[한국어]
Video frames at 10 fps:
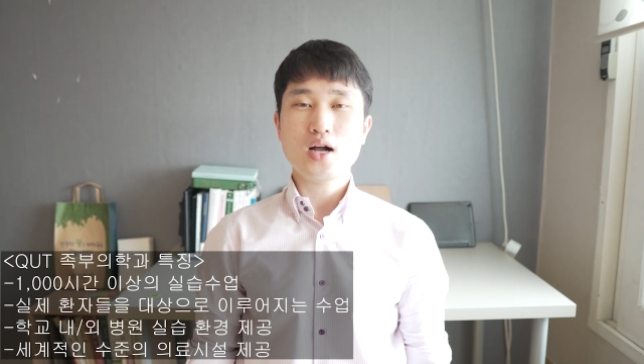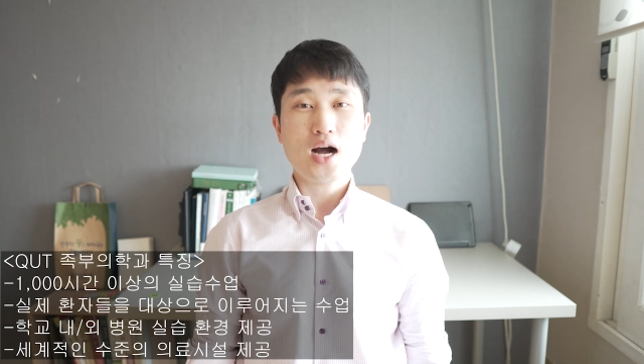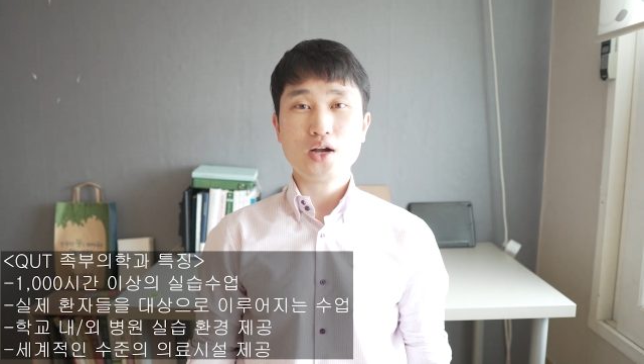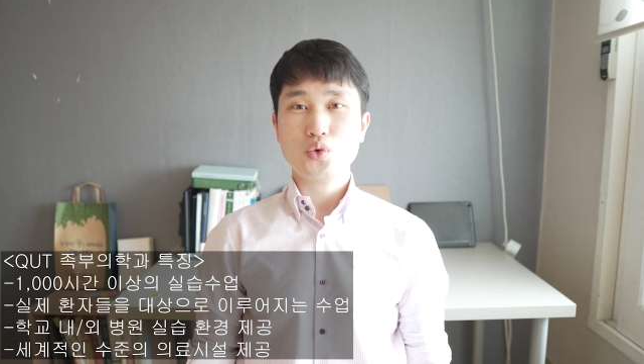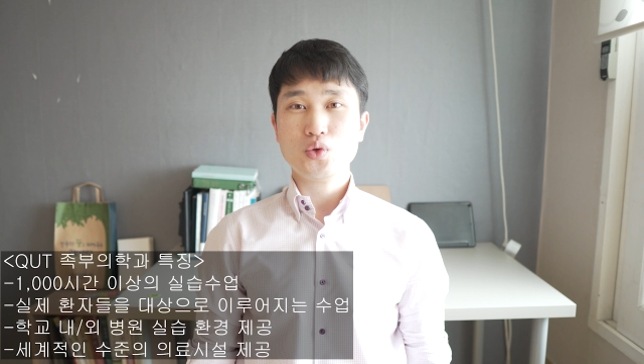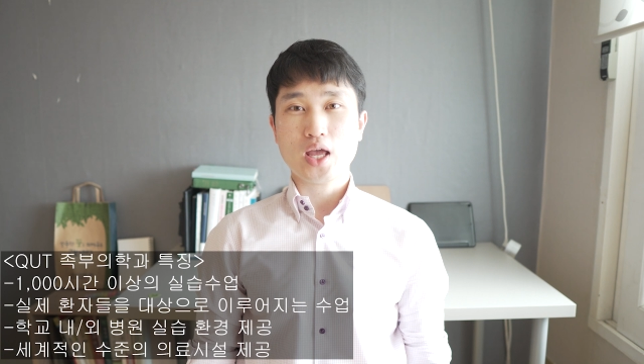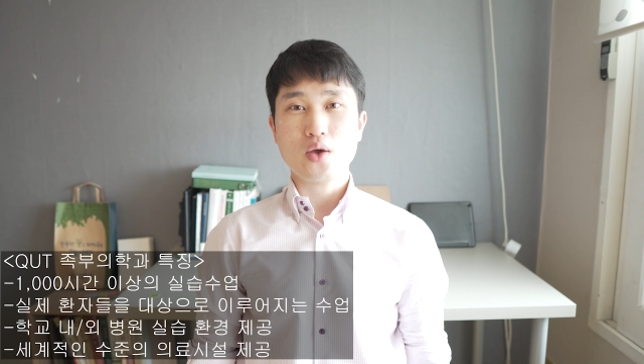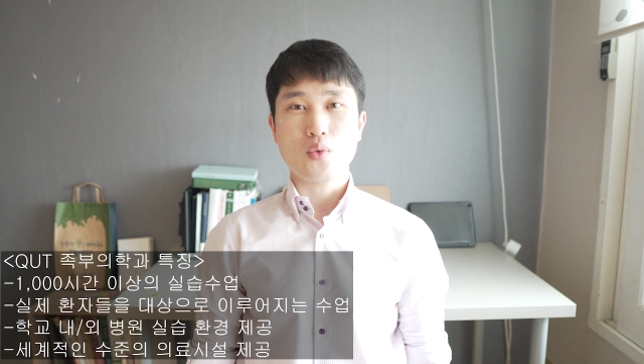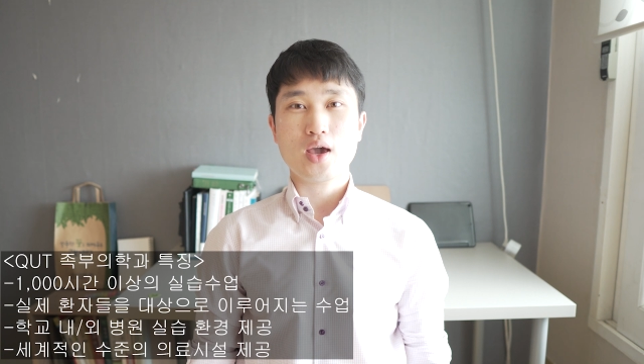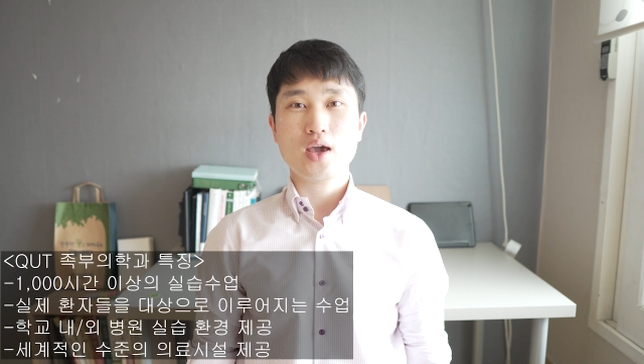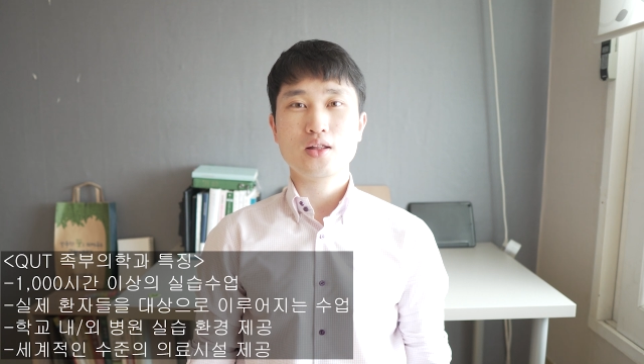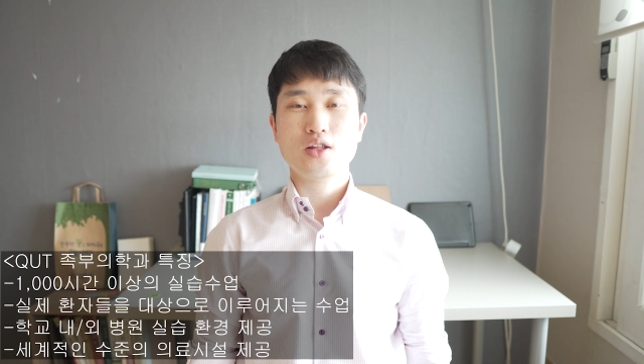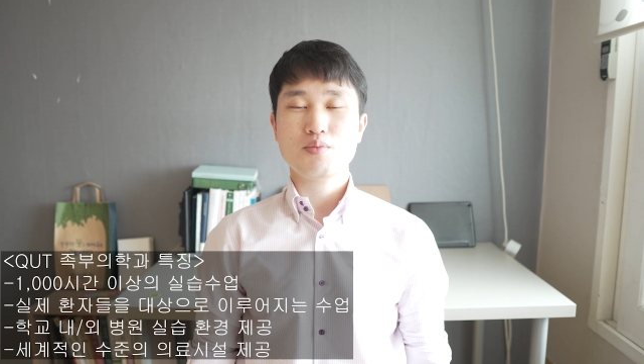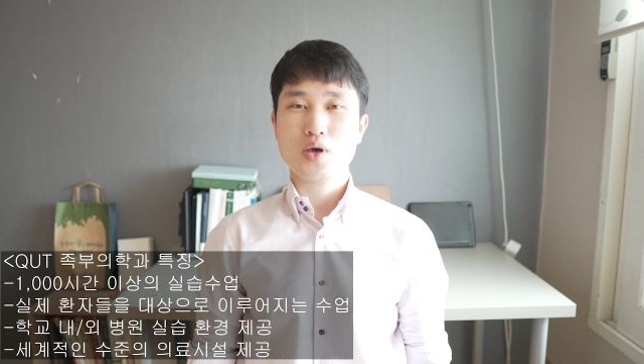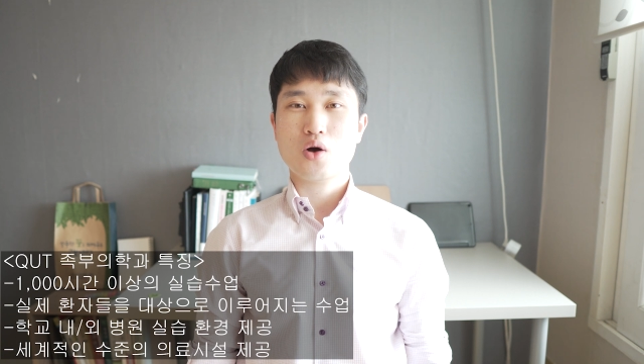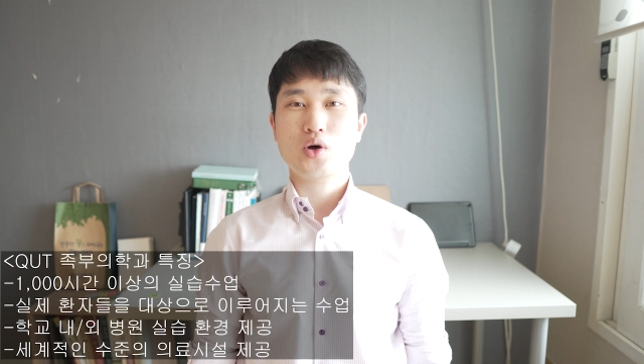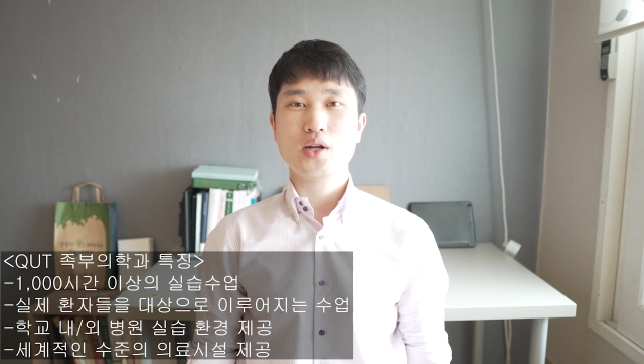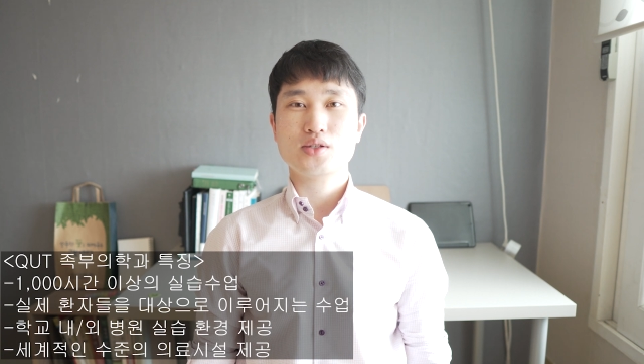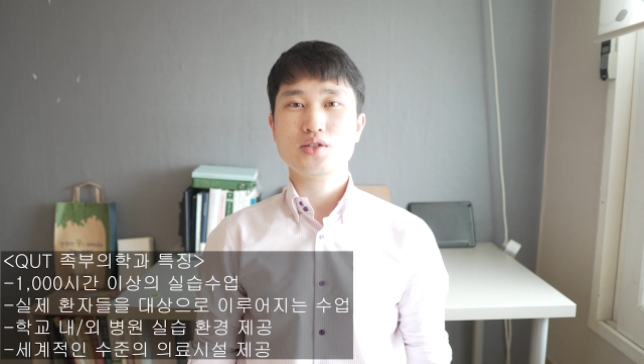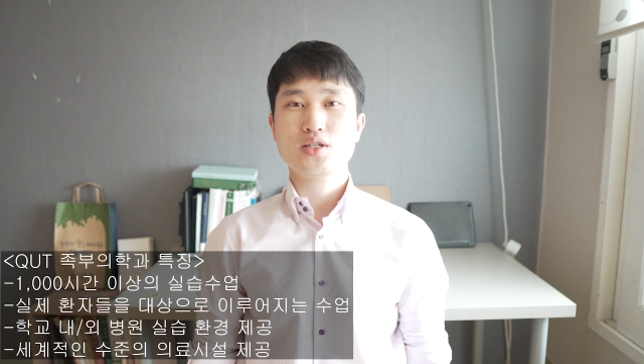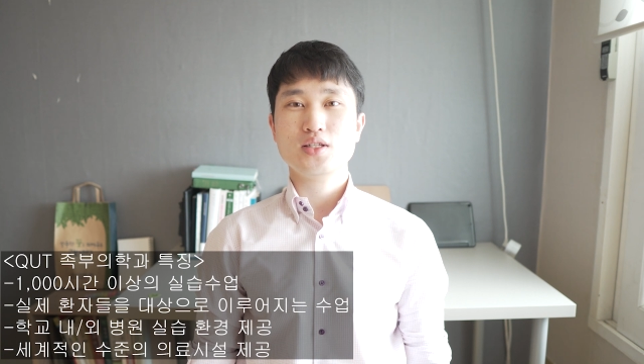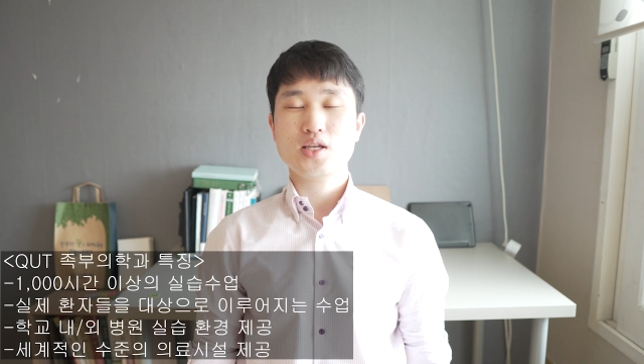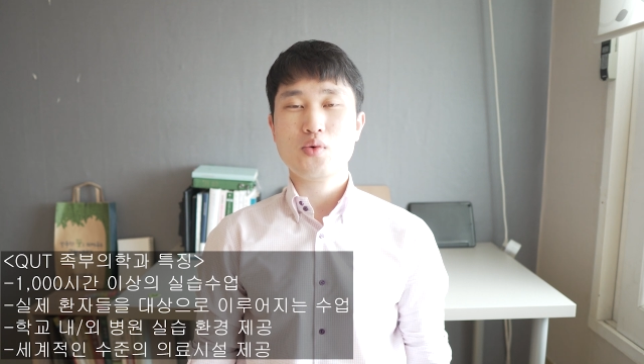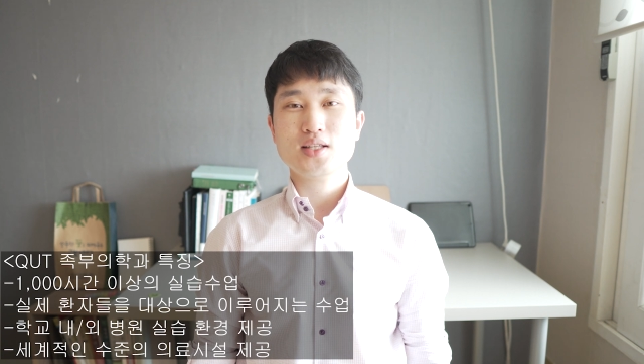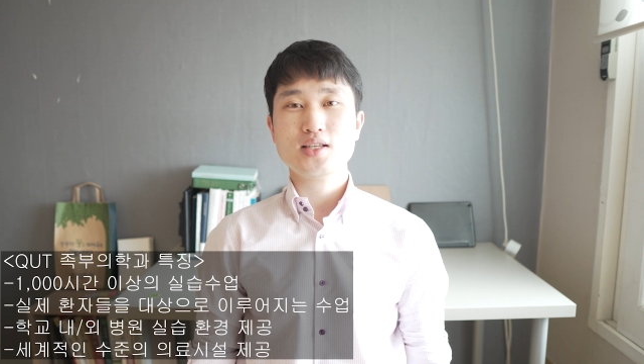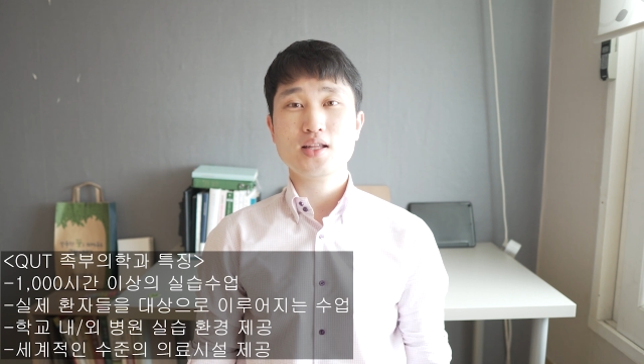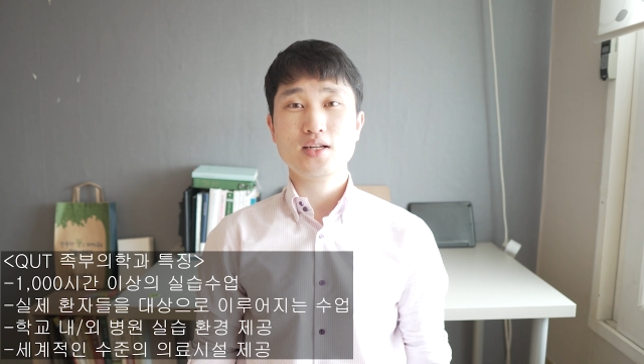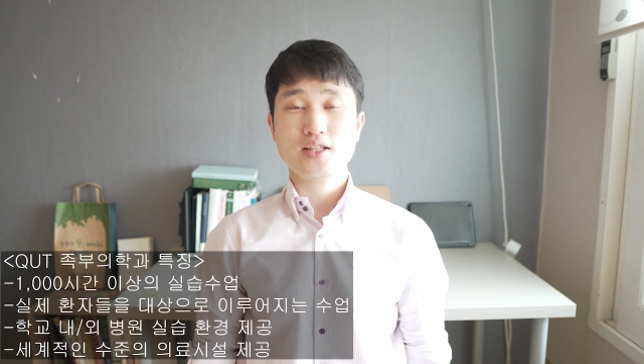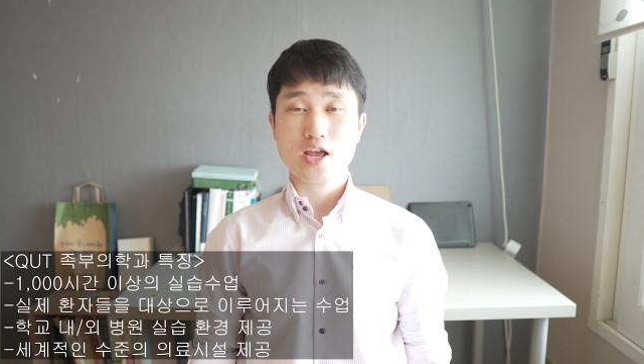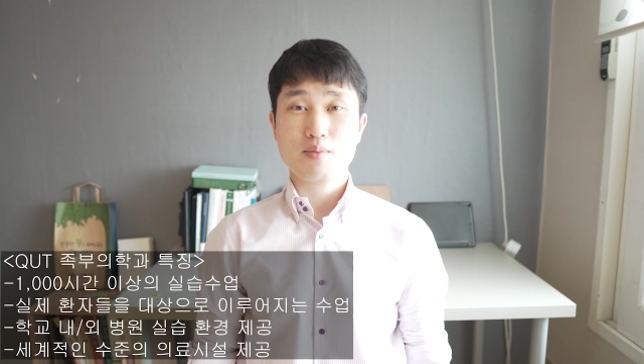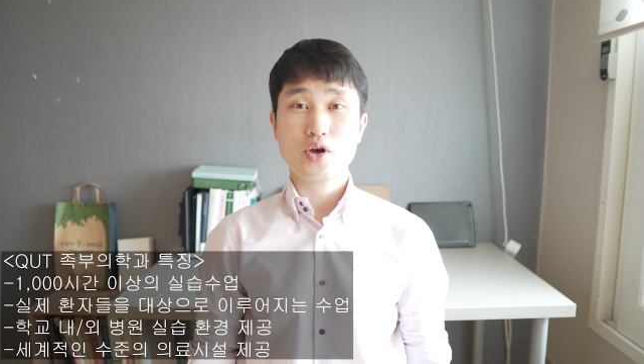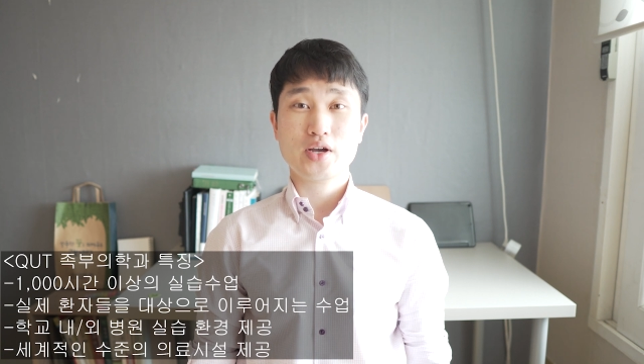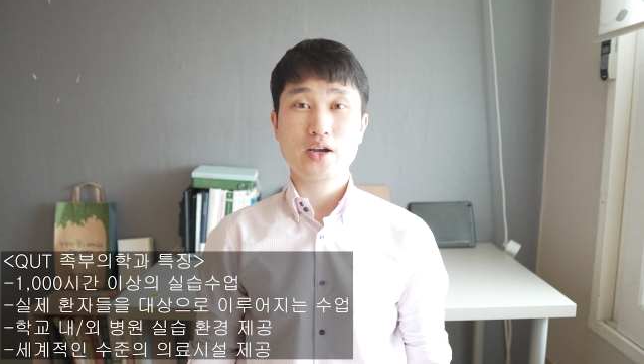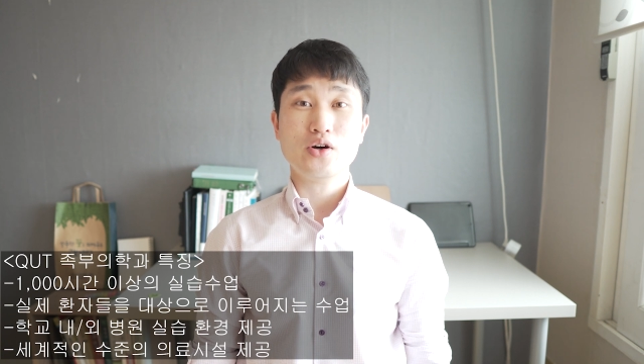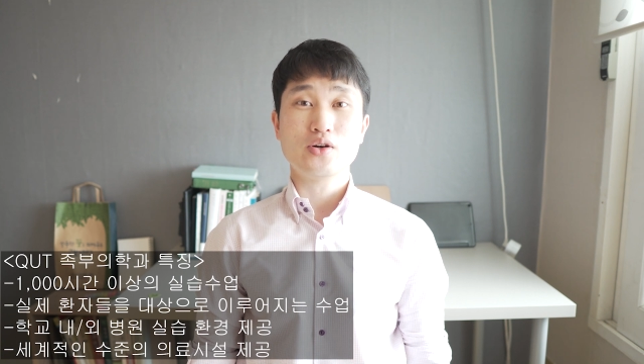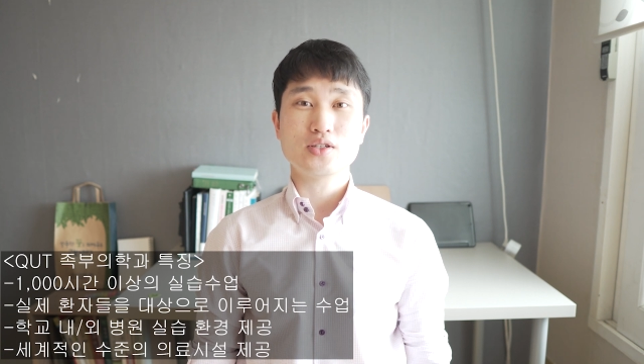학교 내외에 있는 병원에서 실제 환자들을 대면하여